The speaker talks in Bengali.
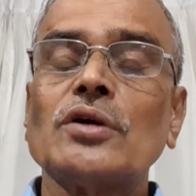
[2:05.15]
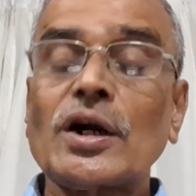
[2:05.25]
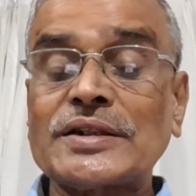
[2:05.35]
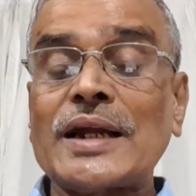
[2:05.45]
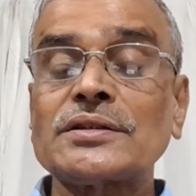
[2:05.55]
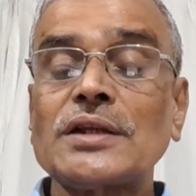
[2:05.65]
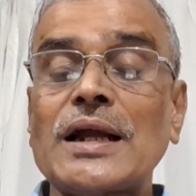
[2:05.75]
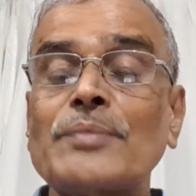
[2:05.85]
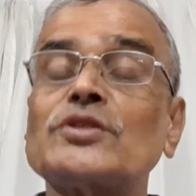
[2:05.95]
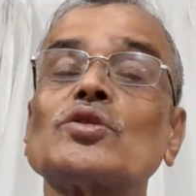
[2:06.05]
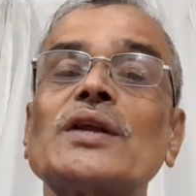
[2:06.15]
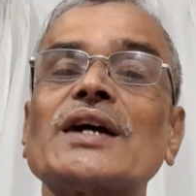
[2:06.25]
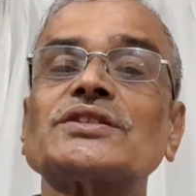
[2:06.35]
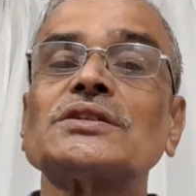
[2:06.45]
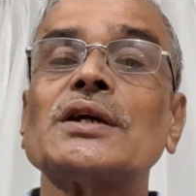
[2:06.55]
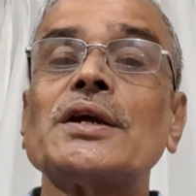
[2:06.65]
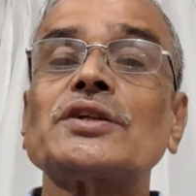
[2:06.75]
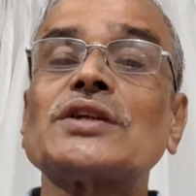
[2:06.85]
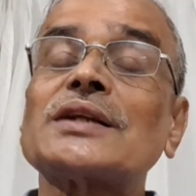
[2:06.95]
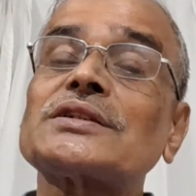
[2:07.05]
অর্থাৎ আমি চলে আসি
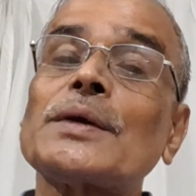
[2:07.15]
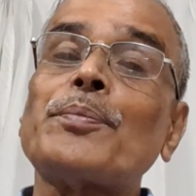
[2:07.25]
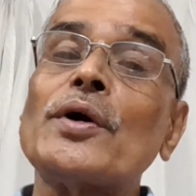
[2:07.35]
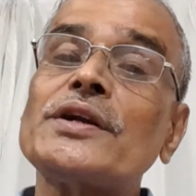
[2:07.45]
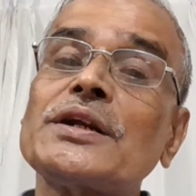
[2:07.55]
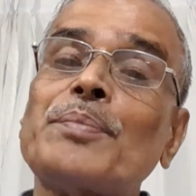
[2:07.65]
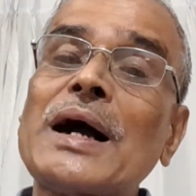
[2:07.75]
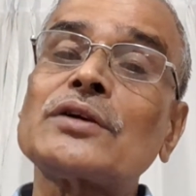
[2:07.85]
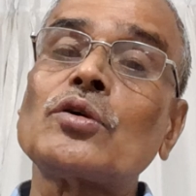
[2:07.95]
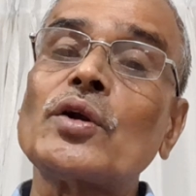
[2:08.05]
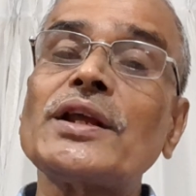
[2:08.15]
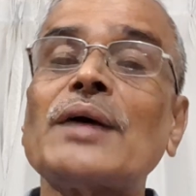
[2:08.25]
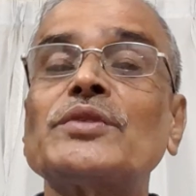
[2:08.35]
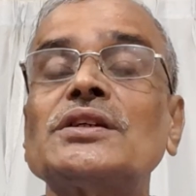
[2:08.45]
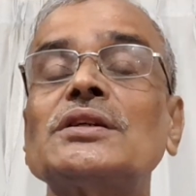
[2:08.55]
সাতটা পয়েন্টে ভাগ করেই আমি